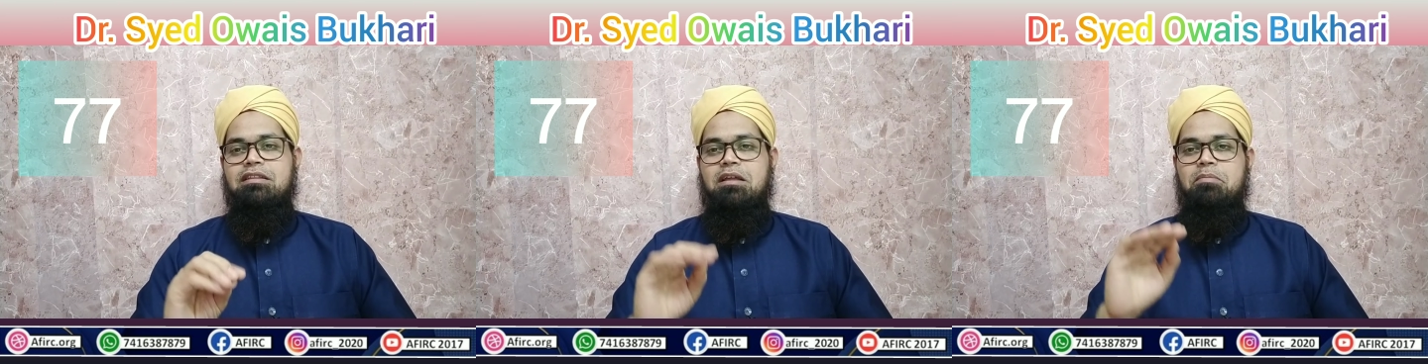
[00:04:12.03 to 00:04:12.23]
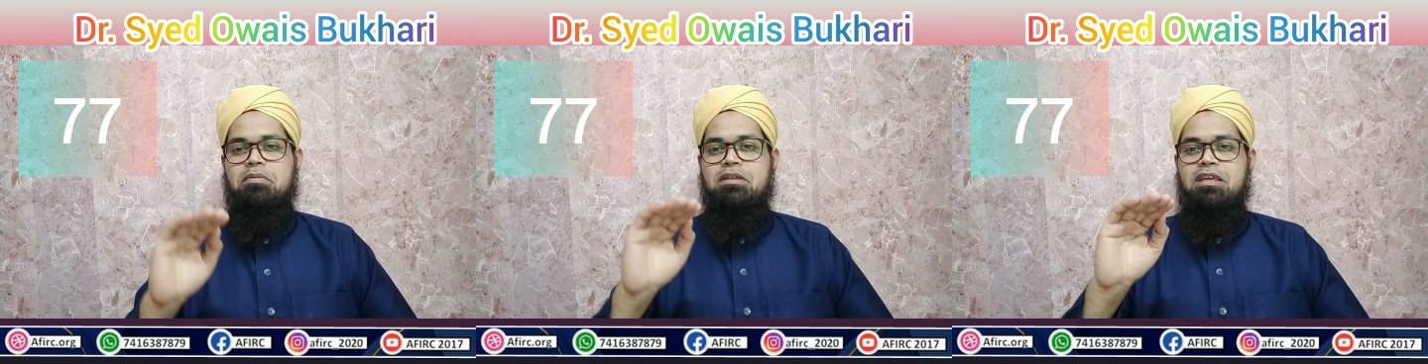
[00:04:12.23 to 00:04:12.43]

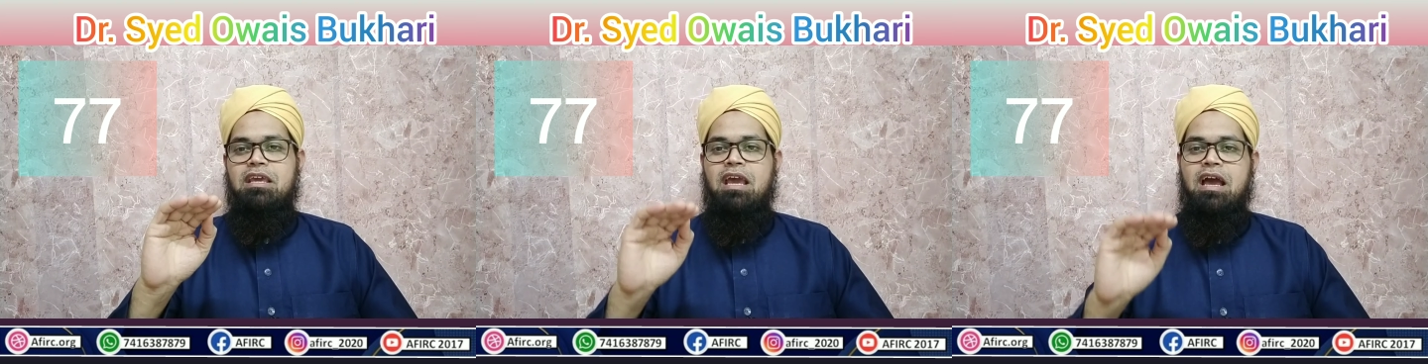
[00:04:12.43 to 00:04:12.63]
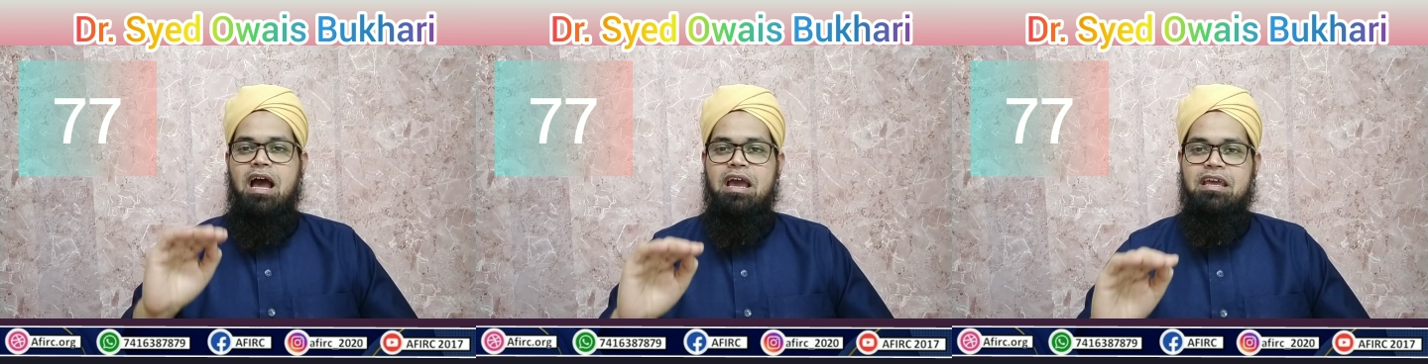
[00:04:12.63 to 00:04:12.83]
तब
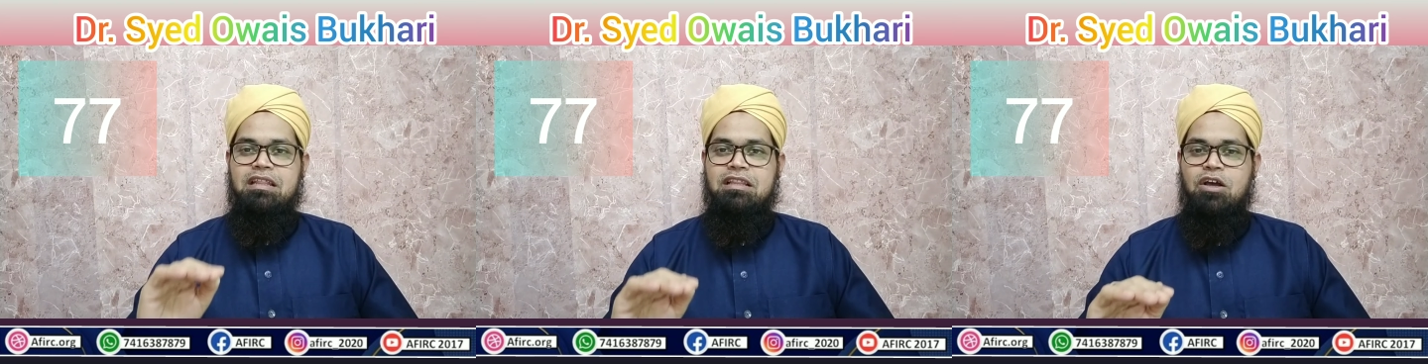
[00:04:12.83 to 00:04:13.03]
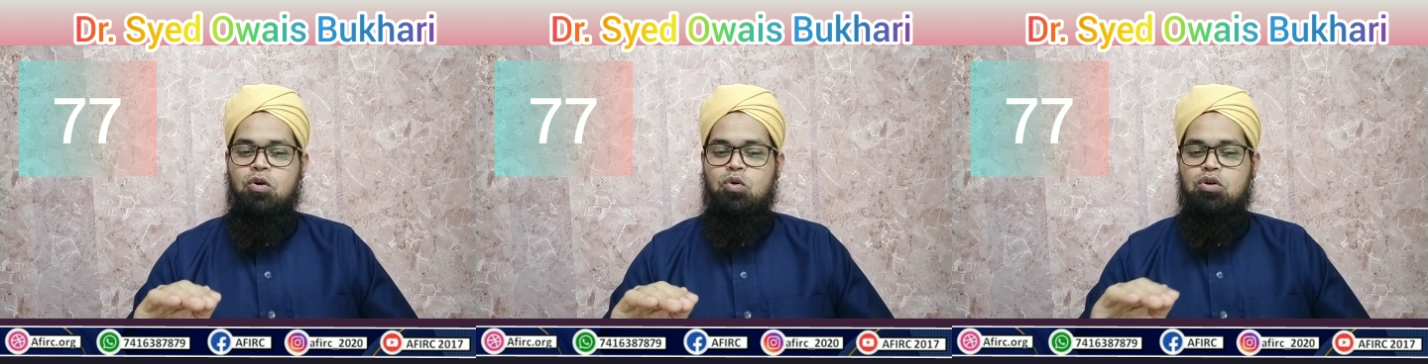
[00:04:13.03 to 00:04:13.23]
ये
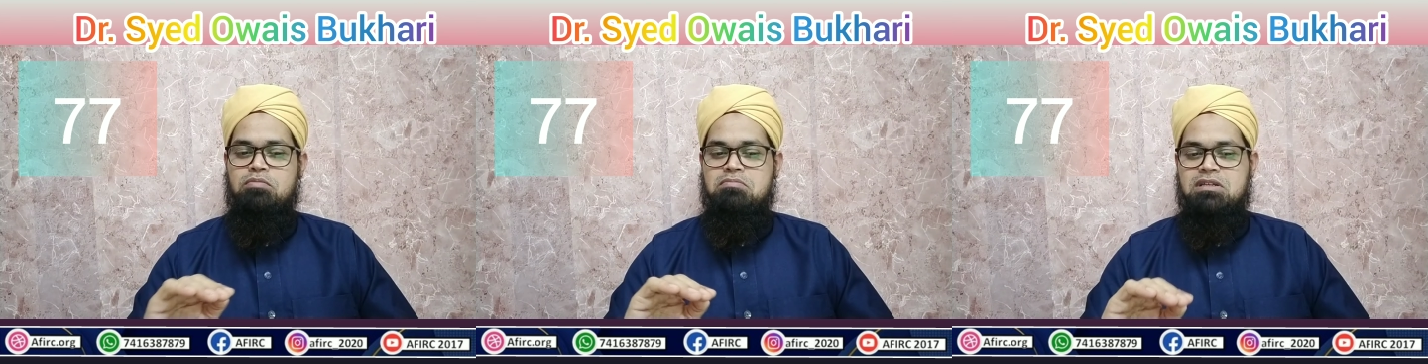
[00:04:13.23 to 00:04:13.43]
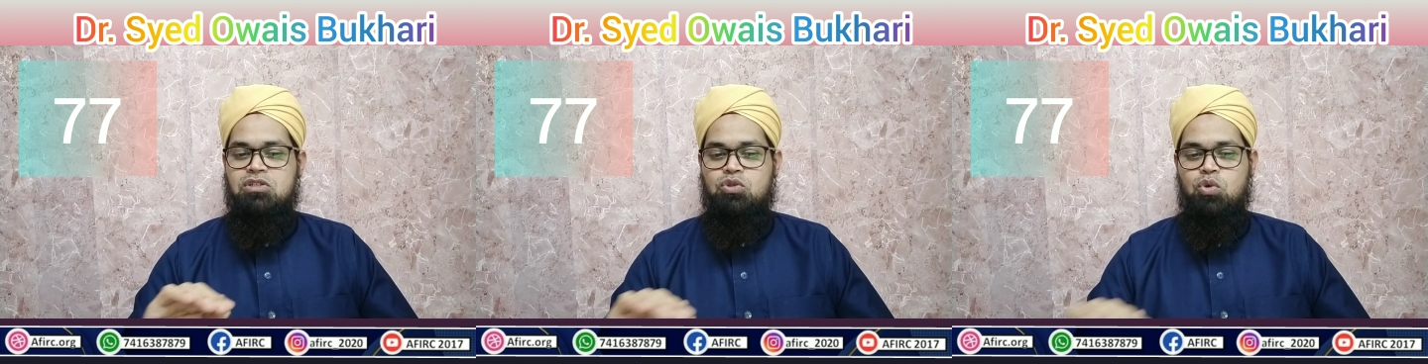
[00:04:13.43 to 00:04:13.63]
आयत का हुक्म
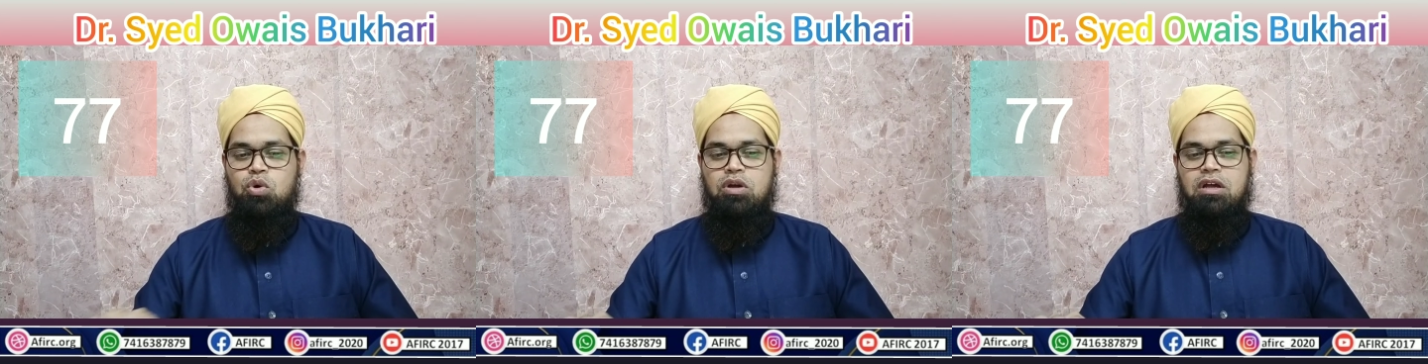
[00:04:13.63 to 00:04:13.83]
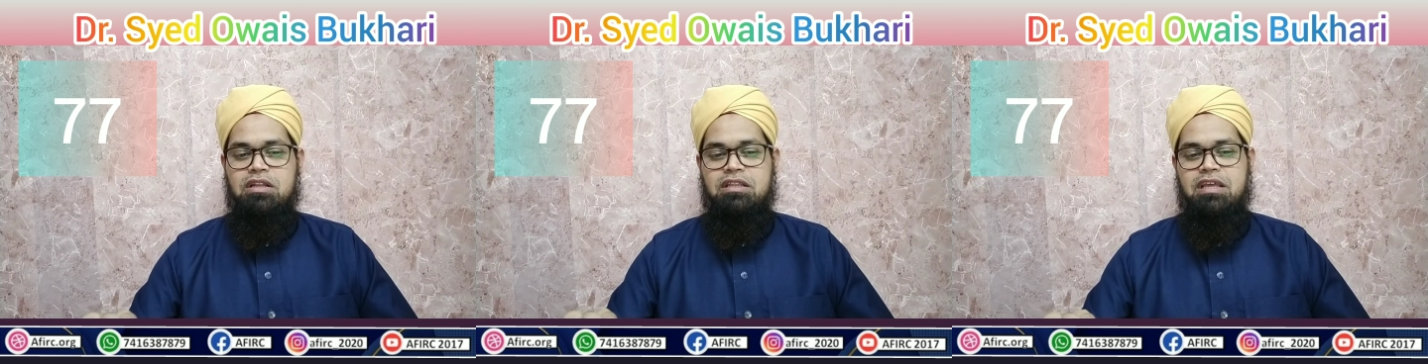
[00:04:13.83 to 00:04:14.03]

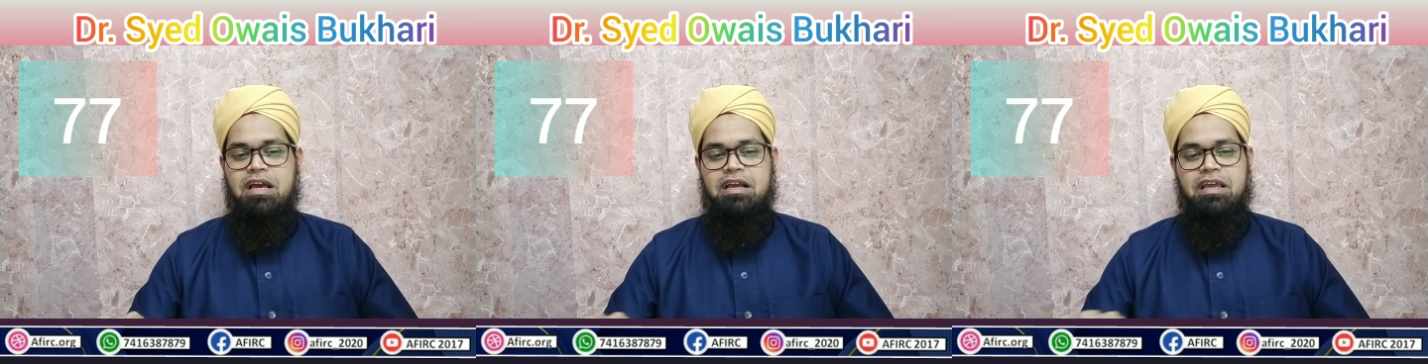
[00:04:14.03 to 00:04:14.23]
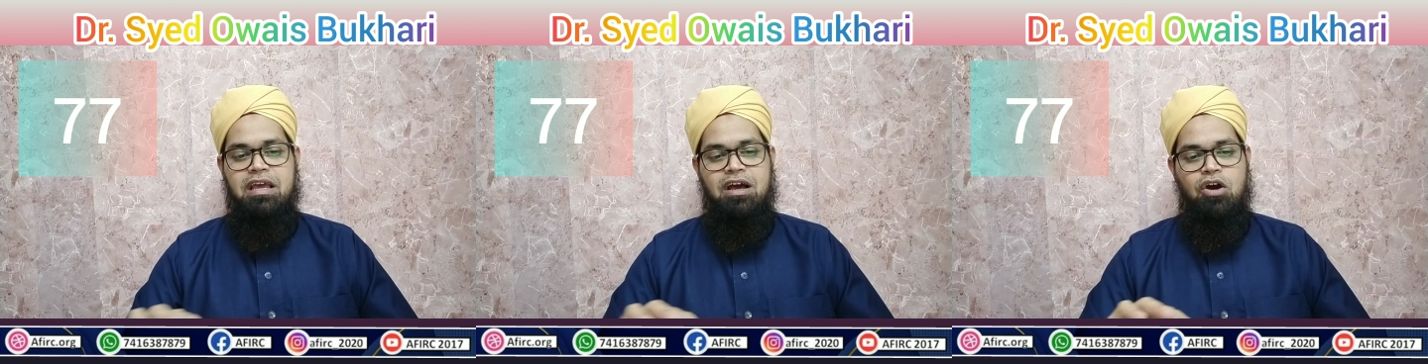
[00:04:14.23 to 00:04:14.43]
मनसूख कर दिया
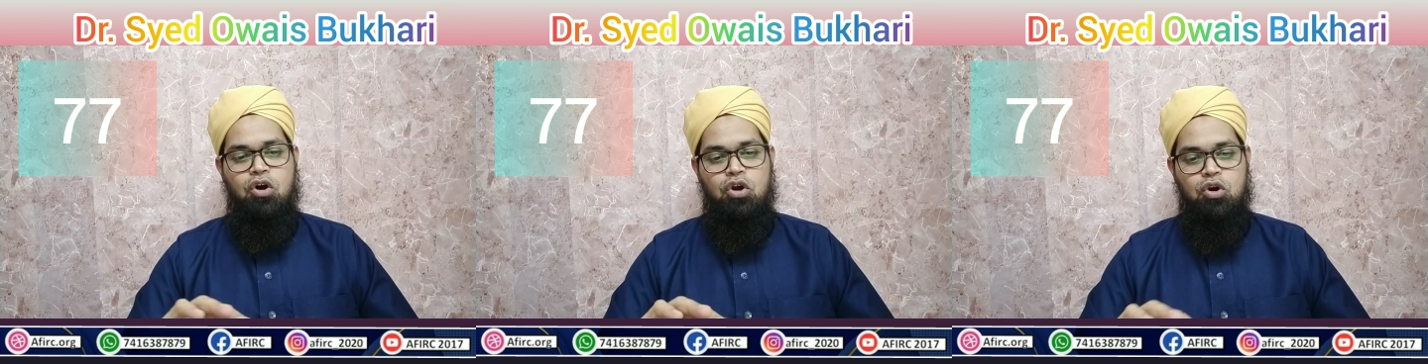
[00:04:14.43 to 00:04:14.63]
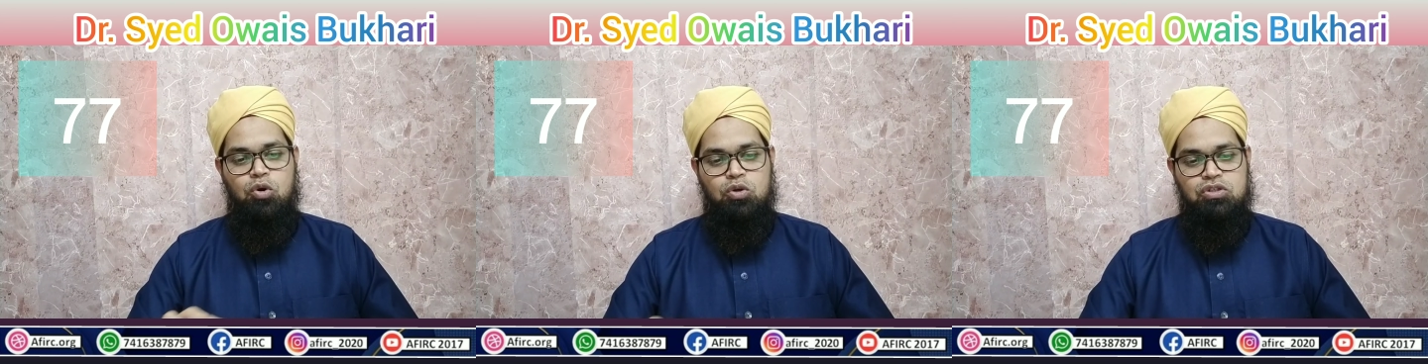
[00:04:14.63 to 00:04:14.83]
गया
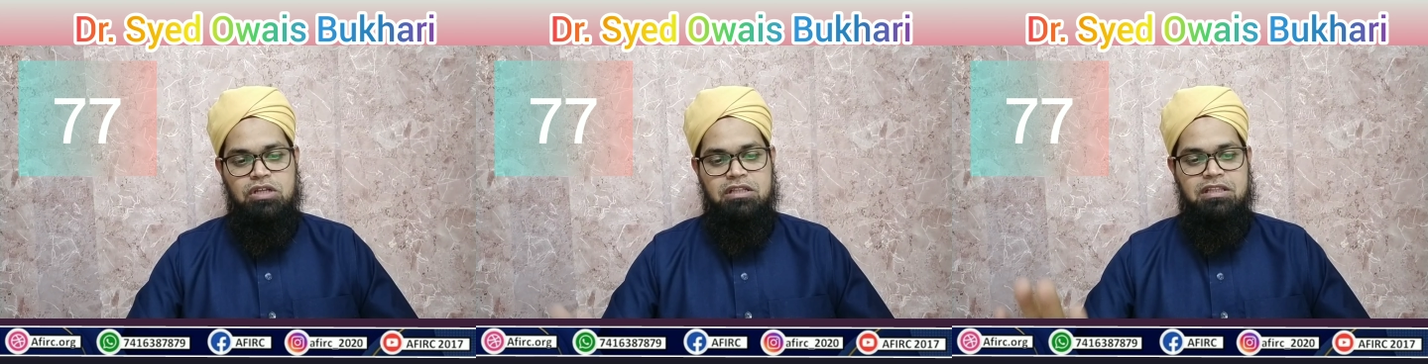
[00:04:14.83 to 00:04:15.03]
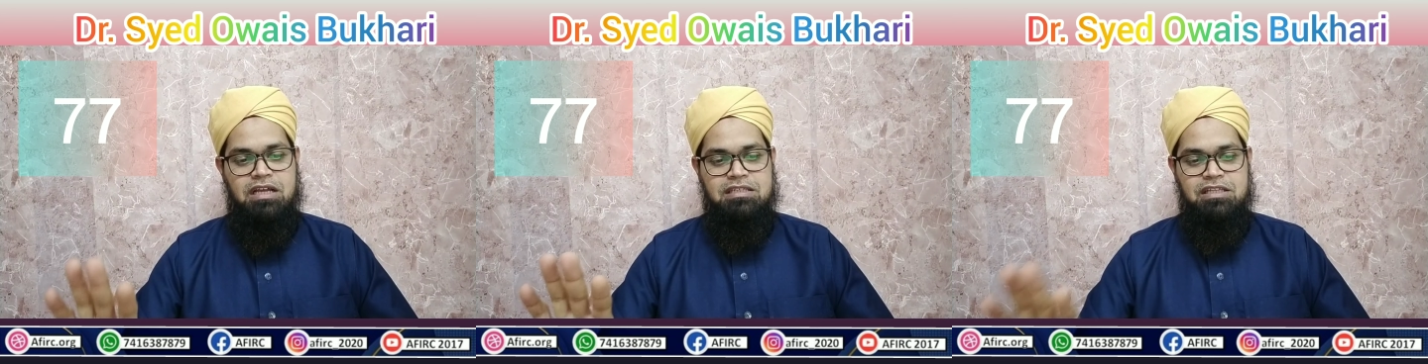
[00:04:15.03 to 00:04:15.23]
और
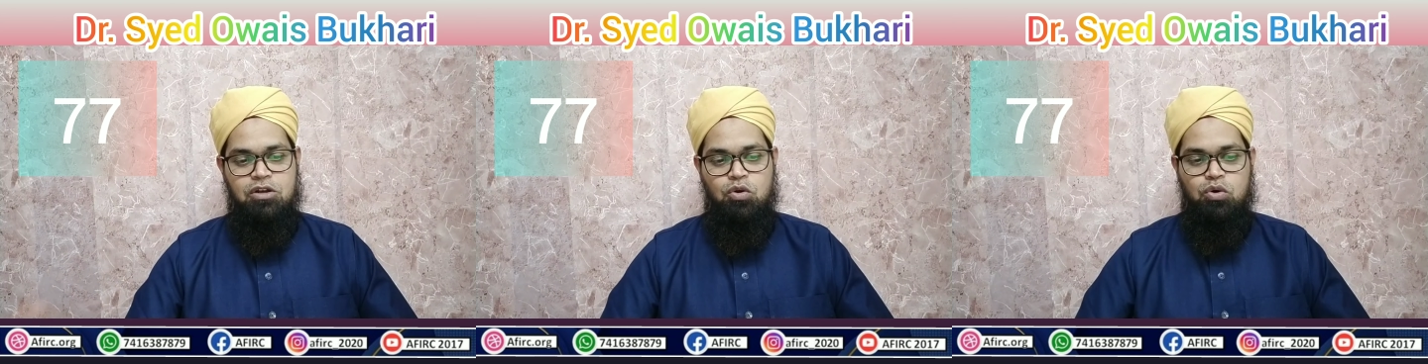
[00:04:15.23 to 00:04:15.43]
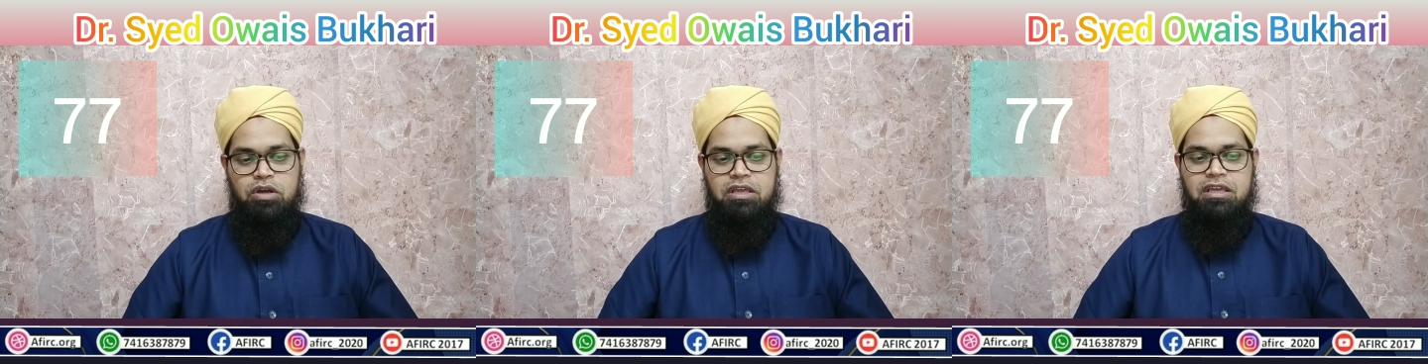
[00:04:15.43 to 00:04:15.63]
रुख्सत नाजिल
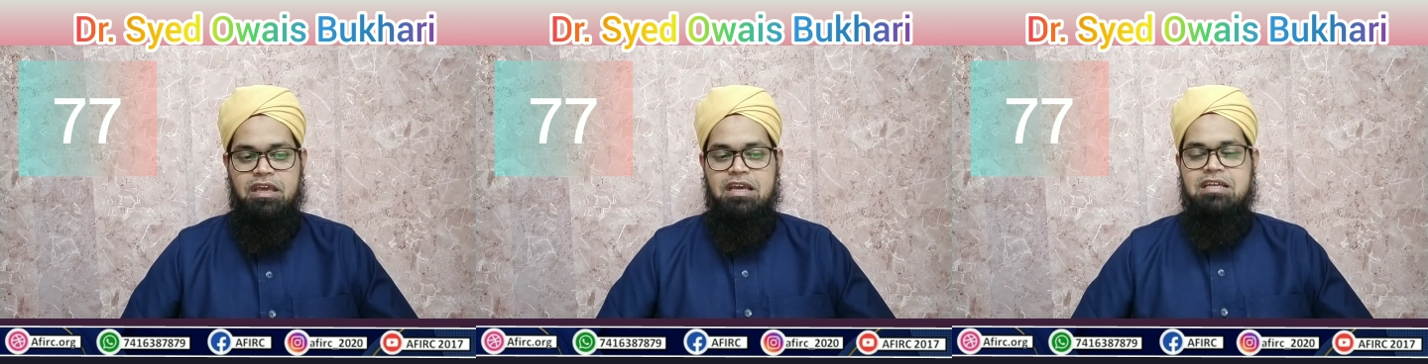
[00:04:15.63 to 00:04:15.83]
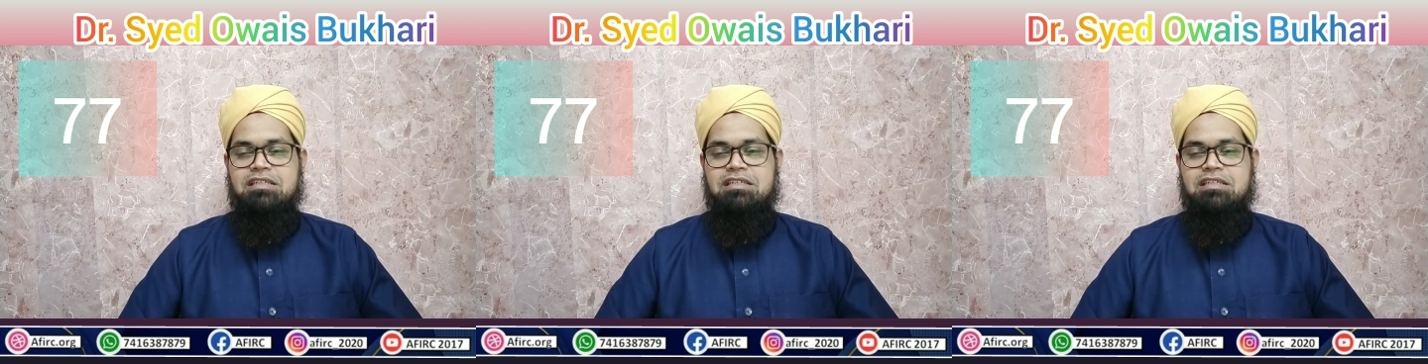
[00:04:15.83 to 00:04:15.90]
हो गई